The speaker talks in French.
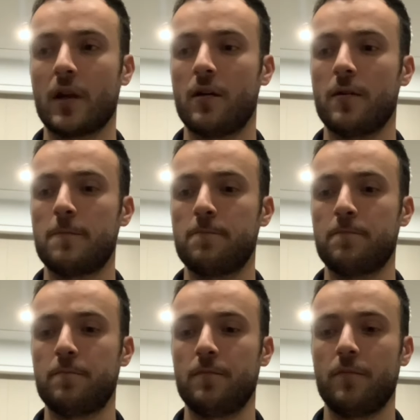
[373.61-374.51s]

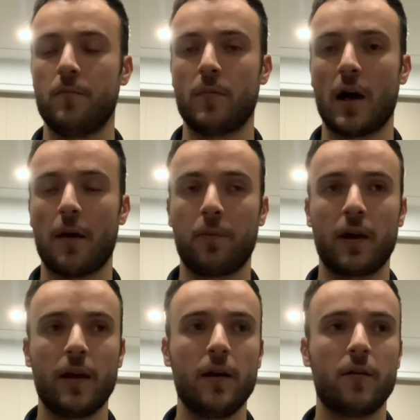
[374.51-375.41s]
Euh,
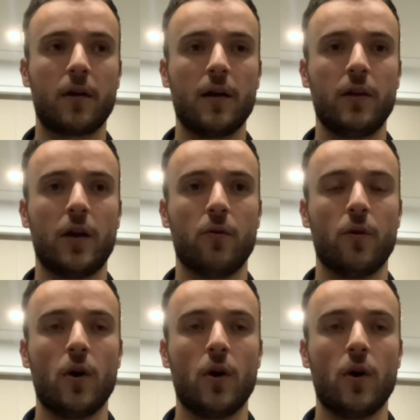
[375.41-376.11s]
après voilà il y a le